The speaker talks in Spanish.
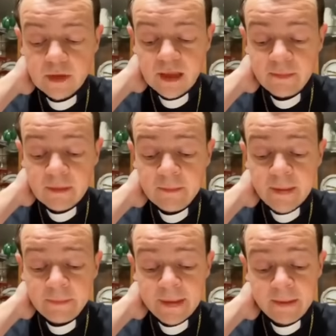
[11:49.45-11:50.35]
Y mi
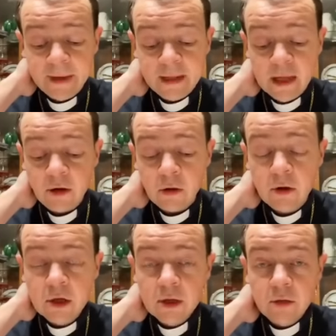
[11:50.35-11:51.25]
papá me
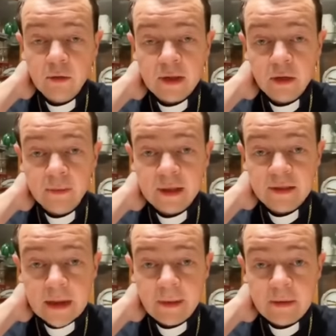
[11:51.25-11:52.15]
dijo cuando me
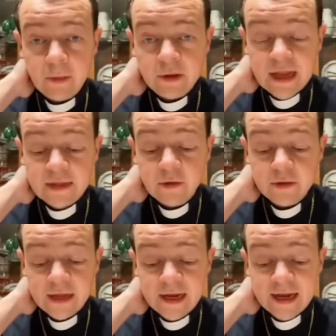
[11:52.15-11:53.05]
estaban
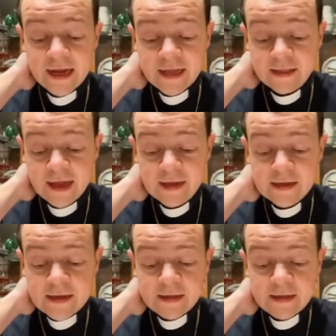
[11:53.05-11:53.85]
botando de la casa,